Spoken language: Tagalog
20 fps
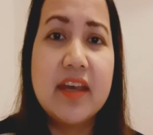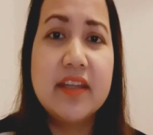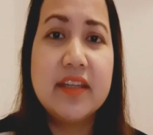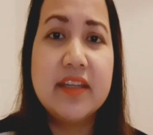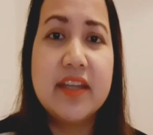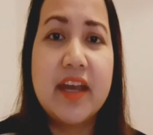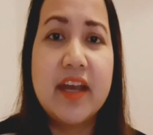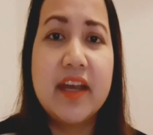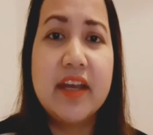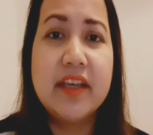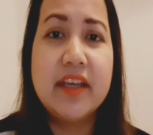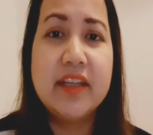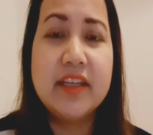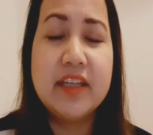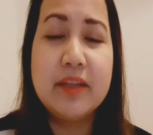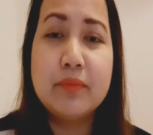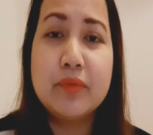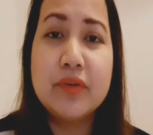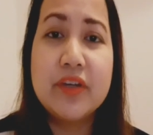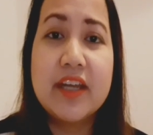na
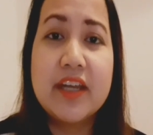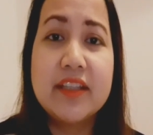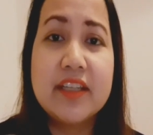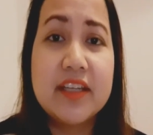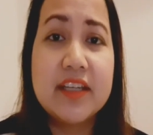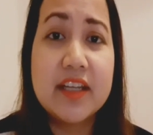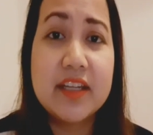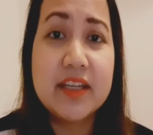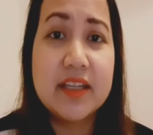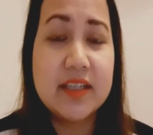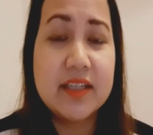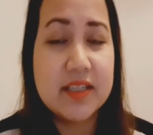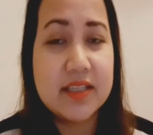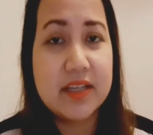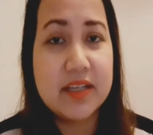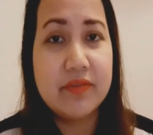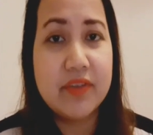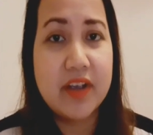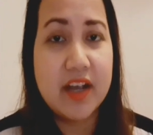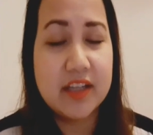hindi po natin
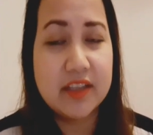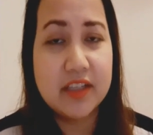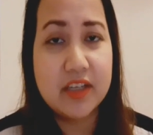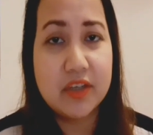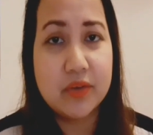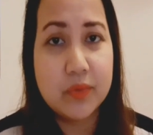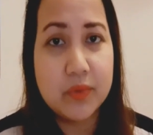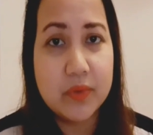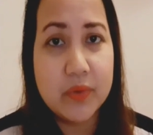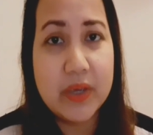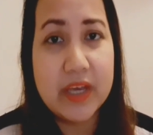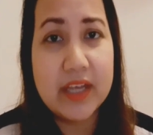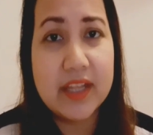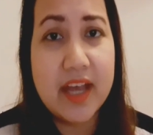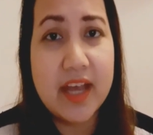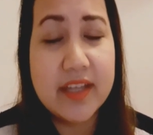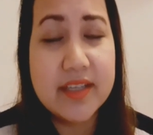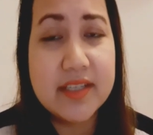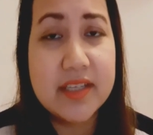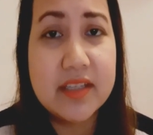nare-receive ang ating Google
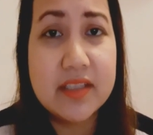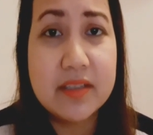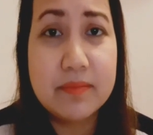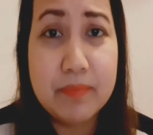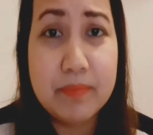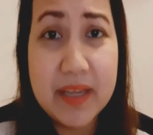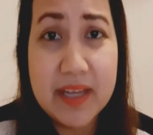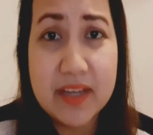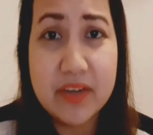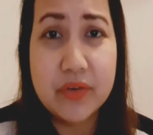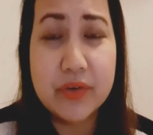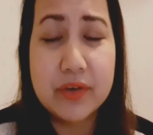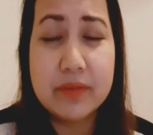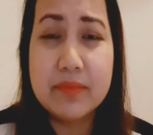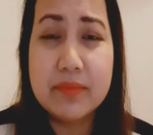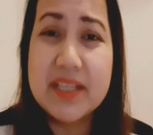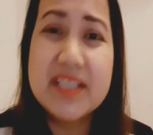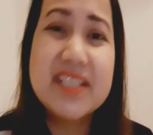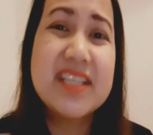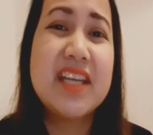AdSense pin or
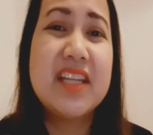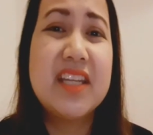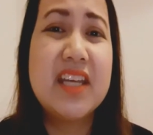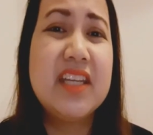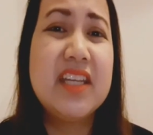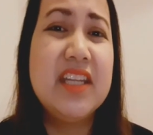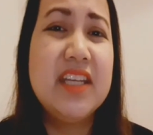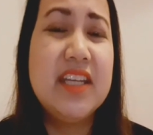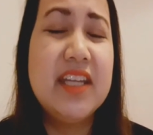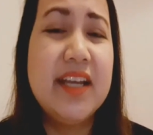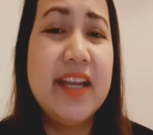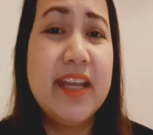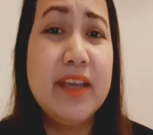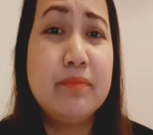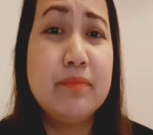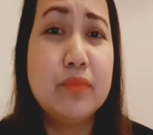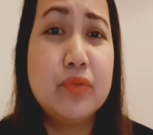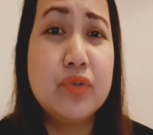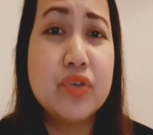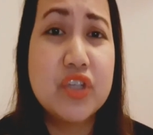minsan nadidelay
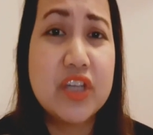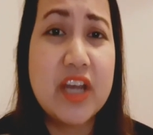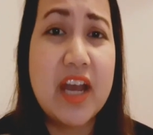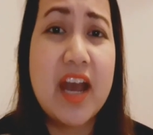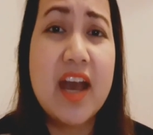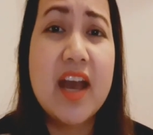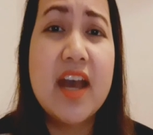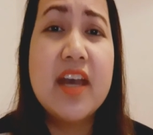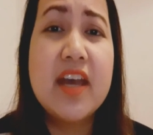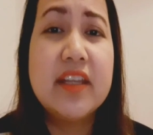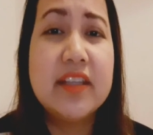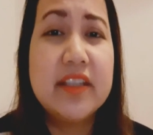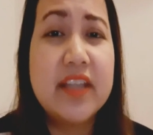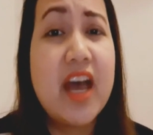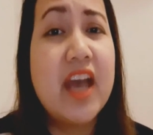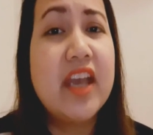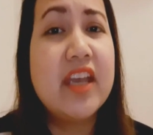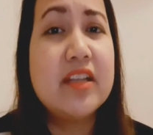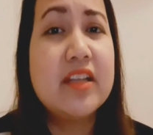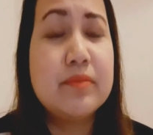po siya
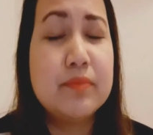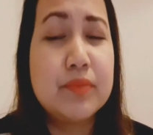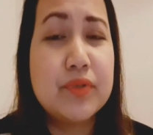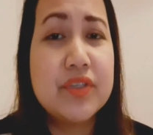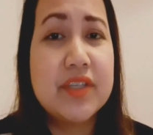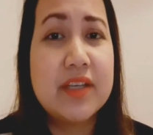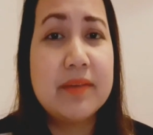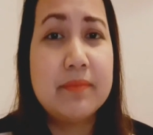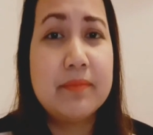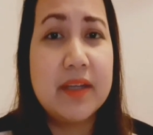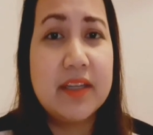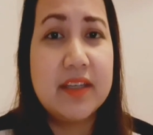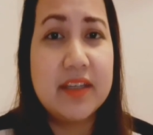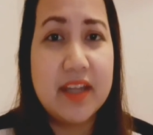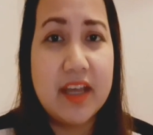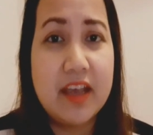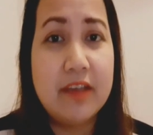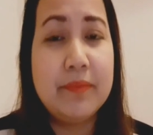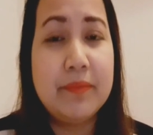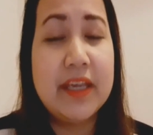dahil po sa
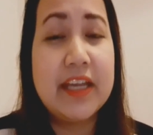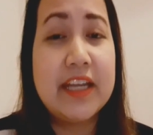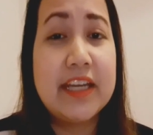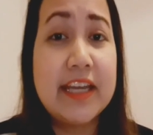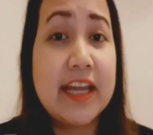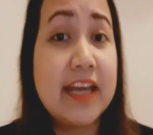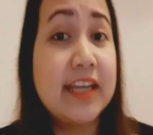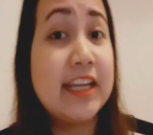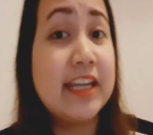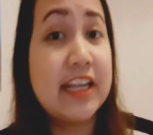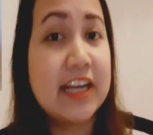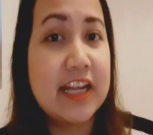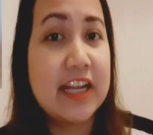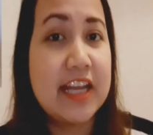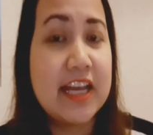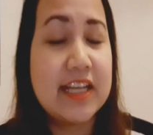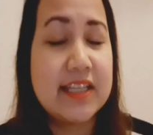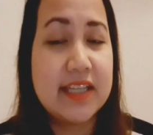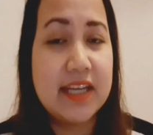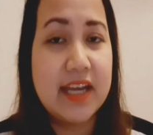pandemic na
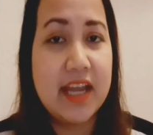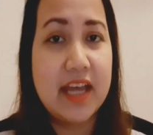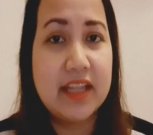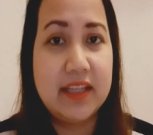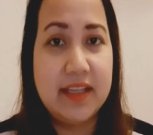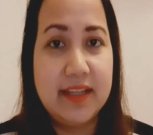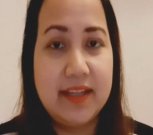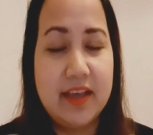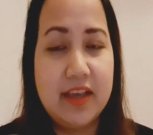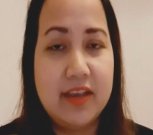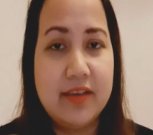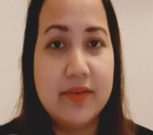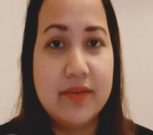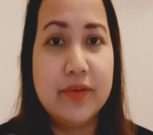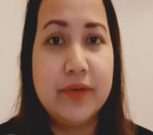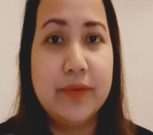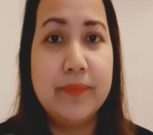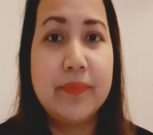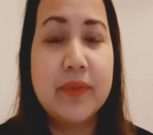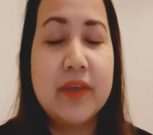naranasan natin
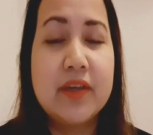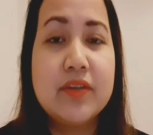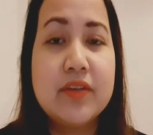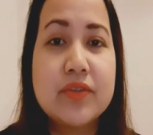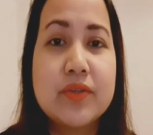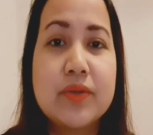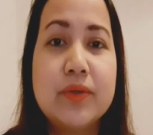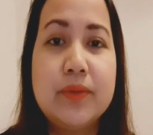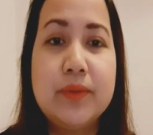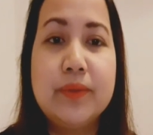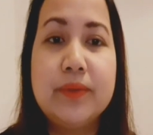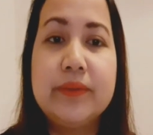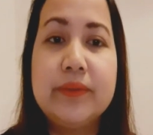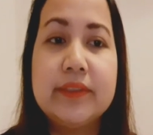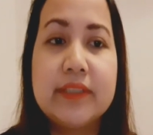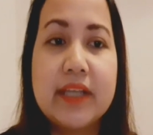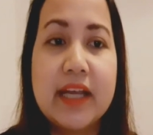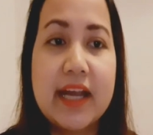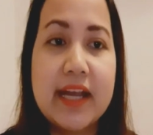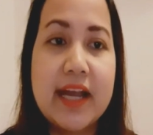ngayon. So,
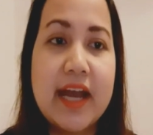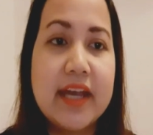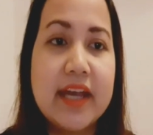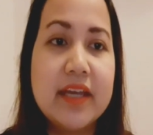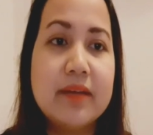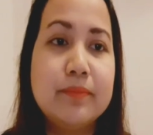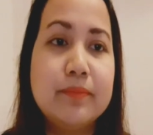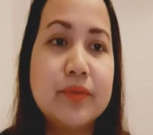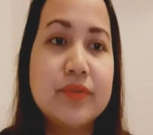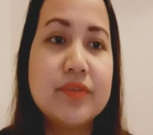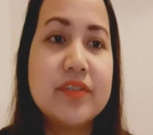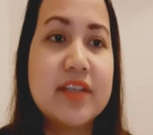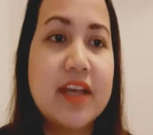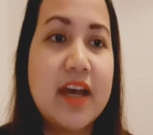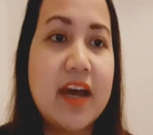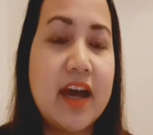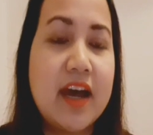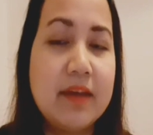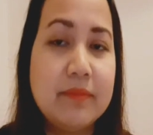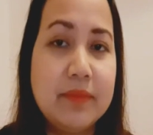kagaya po
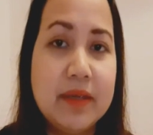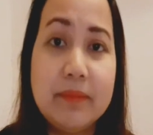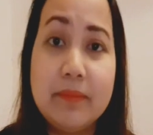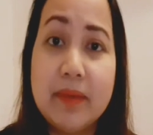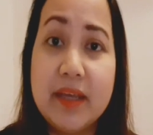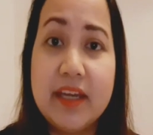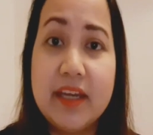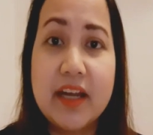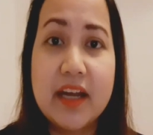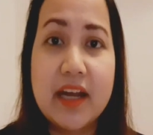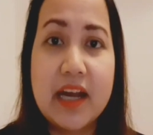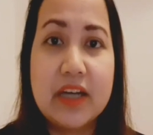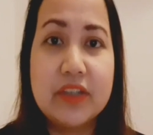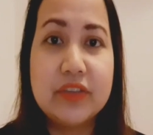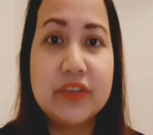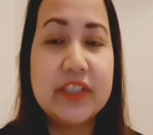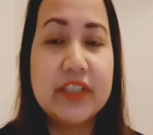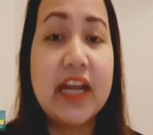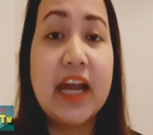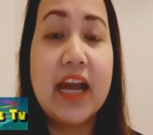sa aming main
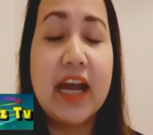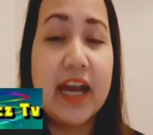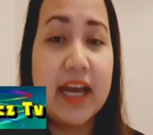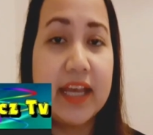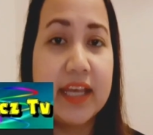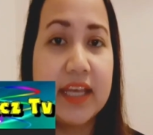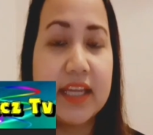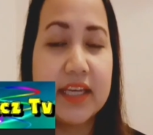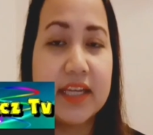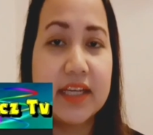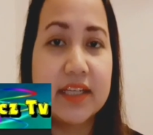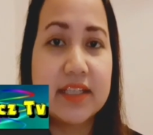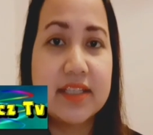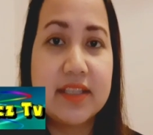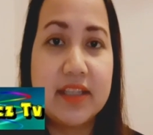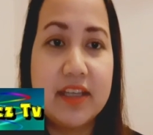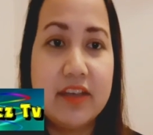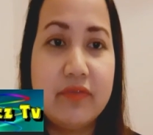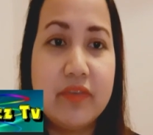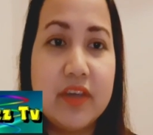account ng Kai and
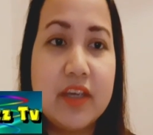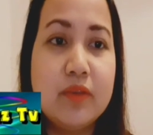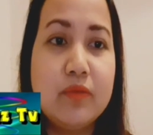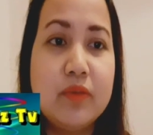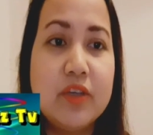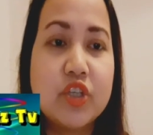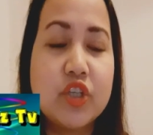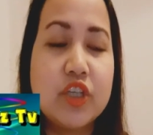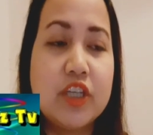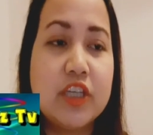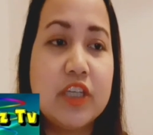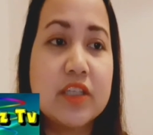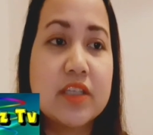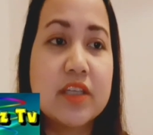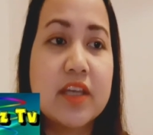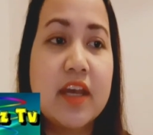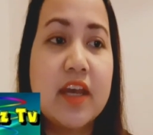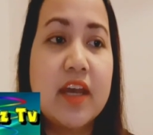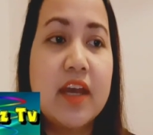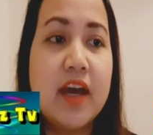TV which is
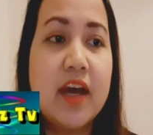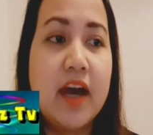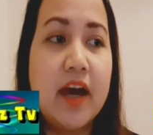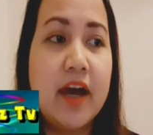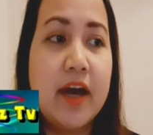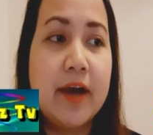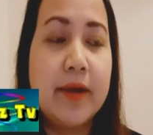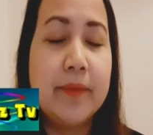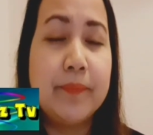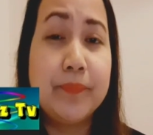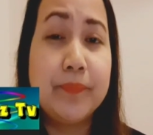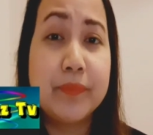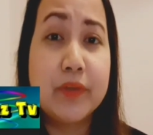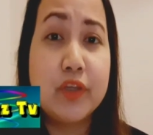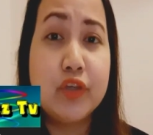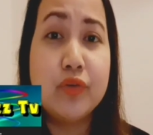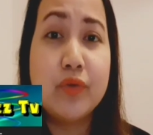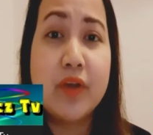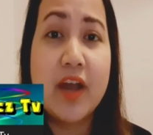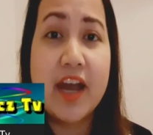um,
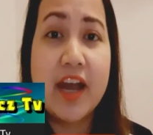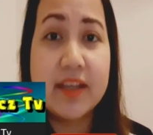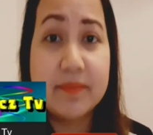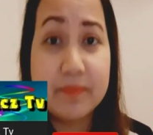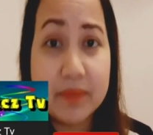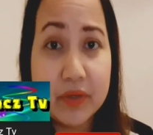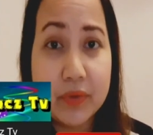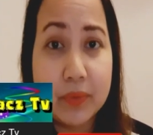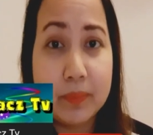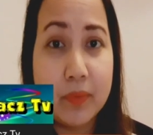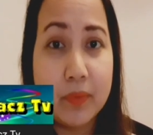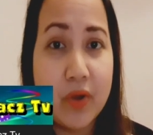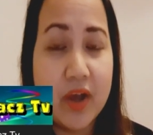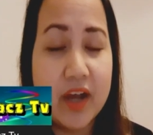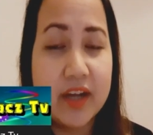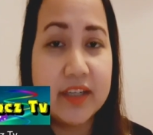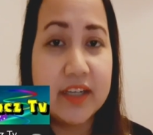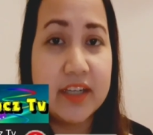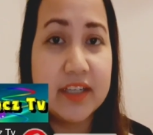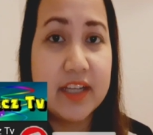yung hubby ko po
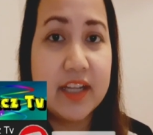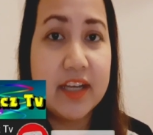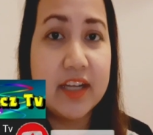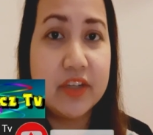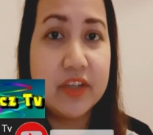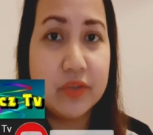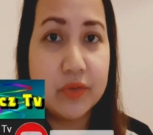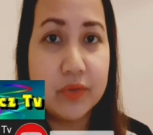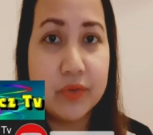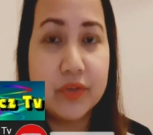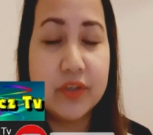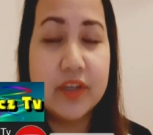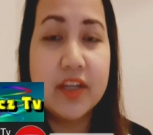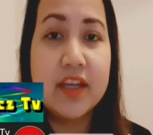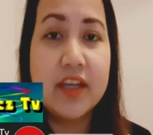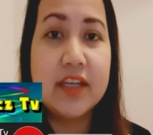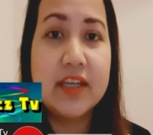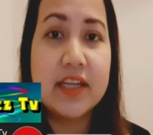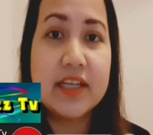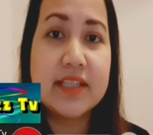ang nagdala nun.
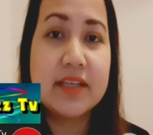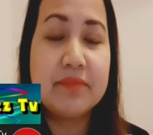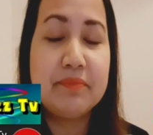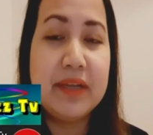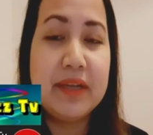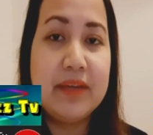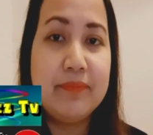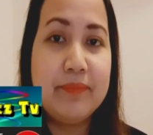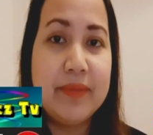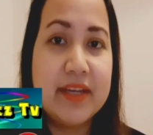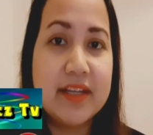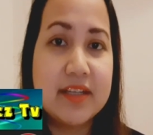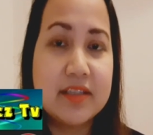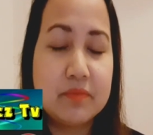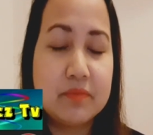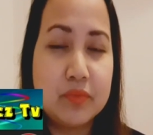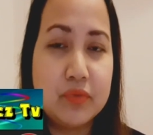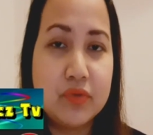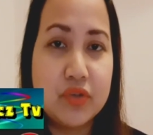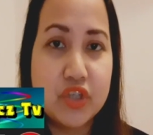Nasa Pilipinas
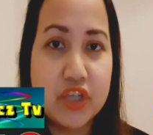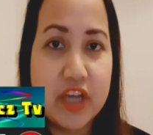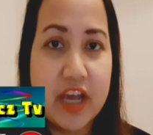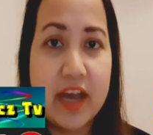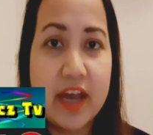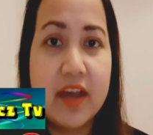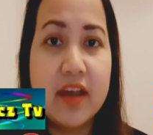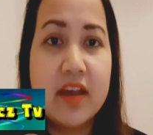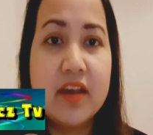po siya.